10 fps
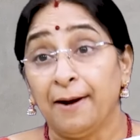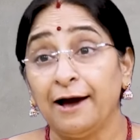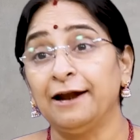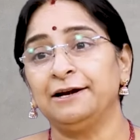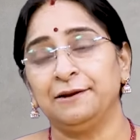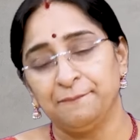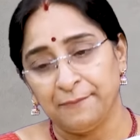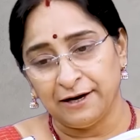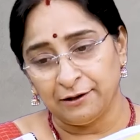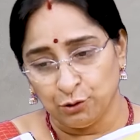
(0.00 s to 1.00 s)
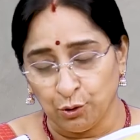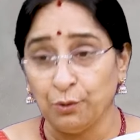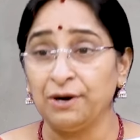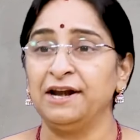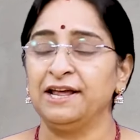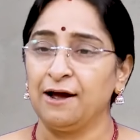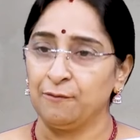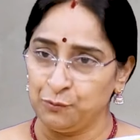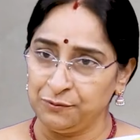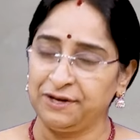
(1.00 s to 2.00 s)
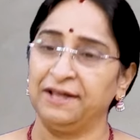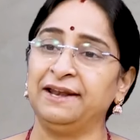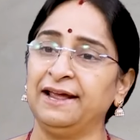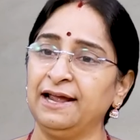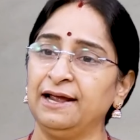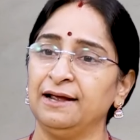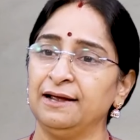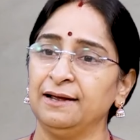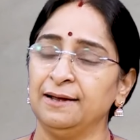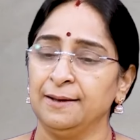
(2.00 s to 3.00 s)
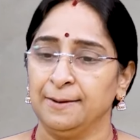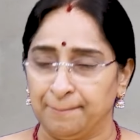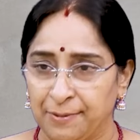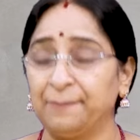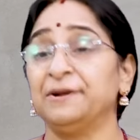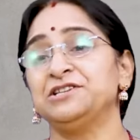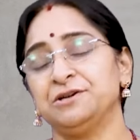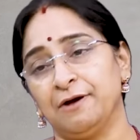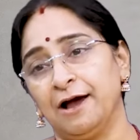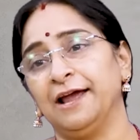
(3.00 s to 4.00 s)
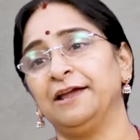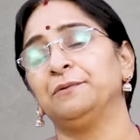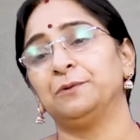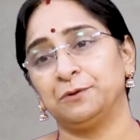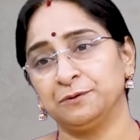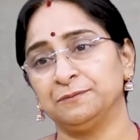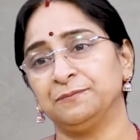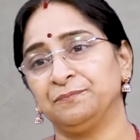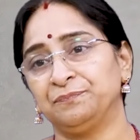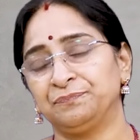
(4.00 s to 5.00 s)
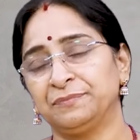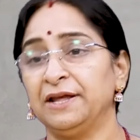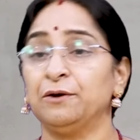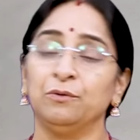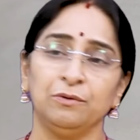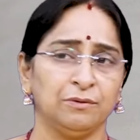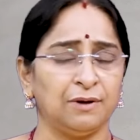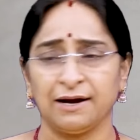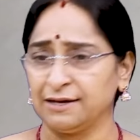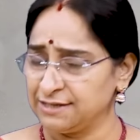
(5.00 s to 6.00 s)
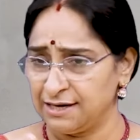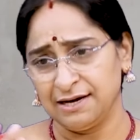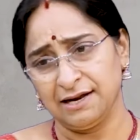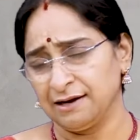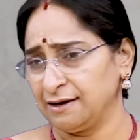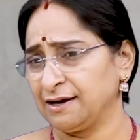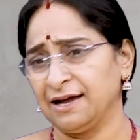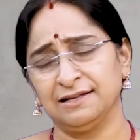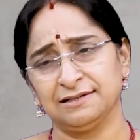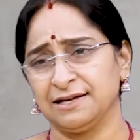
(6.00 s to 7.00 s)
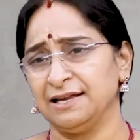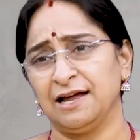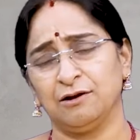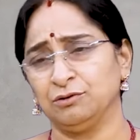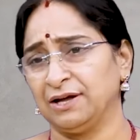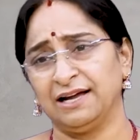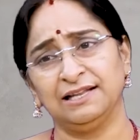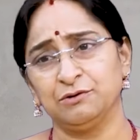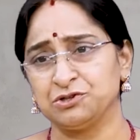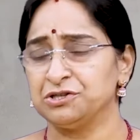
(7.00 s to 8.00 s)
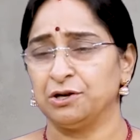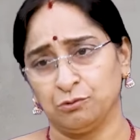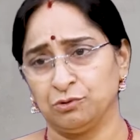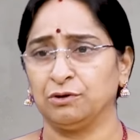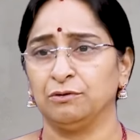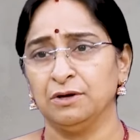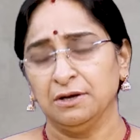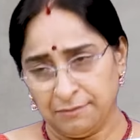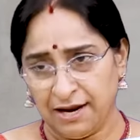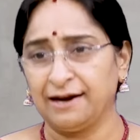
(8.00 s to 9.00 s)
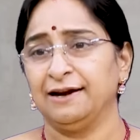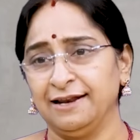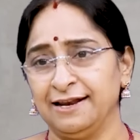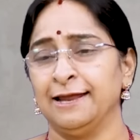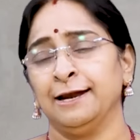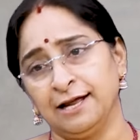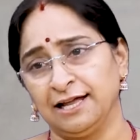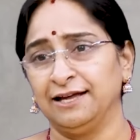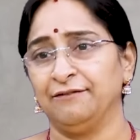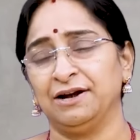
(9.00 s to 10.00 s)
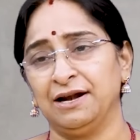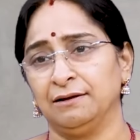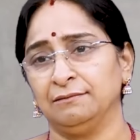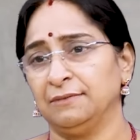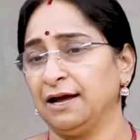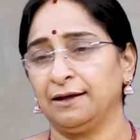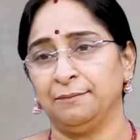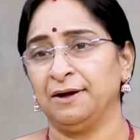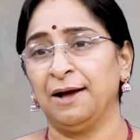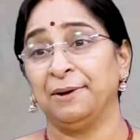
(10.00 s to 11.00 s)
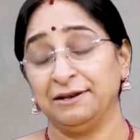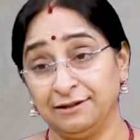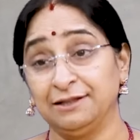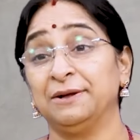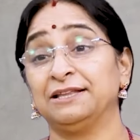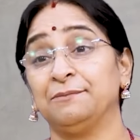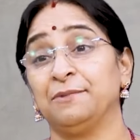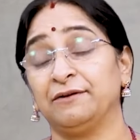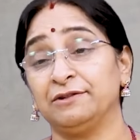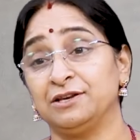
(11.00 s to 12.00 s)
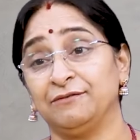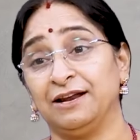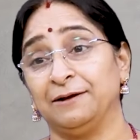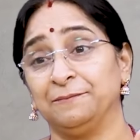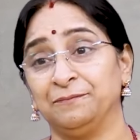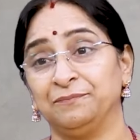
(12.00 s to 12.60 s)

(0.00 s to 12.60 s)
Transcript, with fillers: మారటం మన ధోరణిగా ఉంటేనే ప్రపంచం హాయిగా ఉంటుంది నీకు అక్క చెల్లె అక్కకి నాకు తగదా వచ్చింది అనుకుందాం నాకంటే నేననిగా అది ఎవరైనా నాకు ఆ పరిస్థితి మాత్రం భగవంతుడు ఇవ్వల